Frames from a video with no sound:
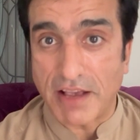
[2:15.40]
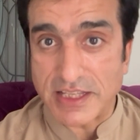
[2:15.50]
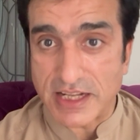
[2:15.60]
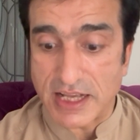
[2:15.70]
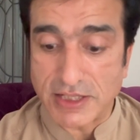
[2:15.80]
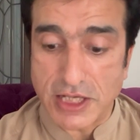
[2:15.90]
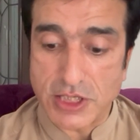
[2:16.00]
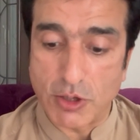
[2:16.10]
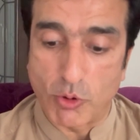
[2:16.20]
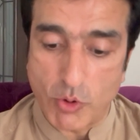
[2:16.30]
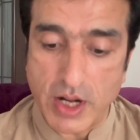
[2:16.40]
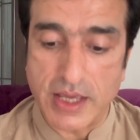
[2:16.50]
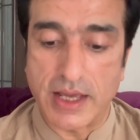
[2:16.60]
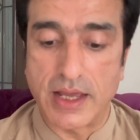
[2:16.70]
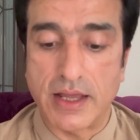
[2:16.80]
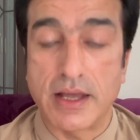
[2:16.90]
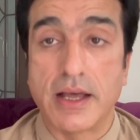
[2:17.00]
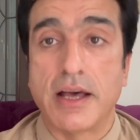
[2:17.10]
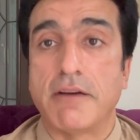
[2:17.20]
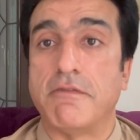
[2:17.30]
फैसला साजी हो रही है
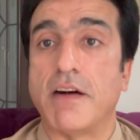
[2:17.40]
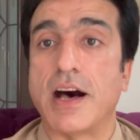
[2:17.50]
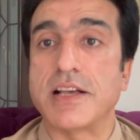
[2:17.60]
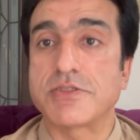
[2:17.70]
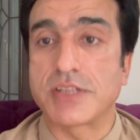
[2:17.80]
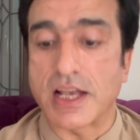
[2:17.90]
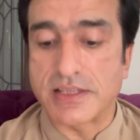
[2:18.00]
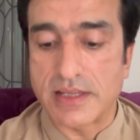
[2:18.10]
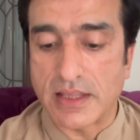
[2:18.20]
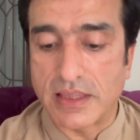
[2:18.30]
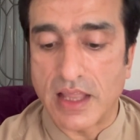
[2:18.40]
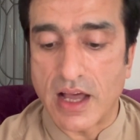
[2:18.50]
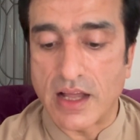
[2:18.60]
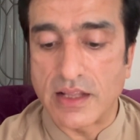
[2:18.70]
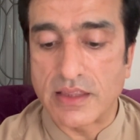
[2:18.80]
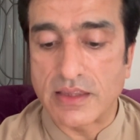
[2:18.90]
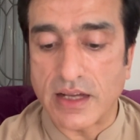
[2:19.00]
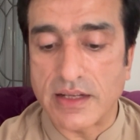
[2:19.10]
वहां सियासतदान तक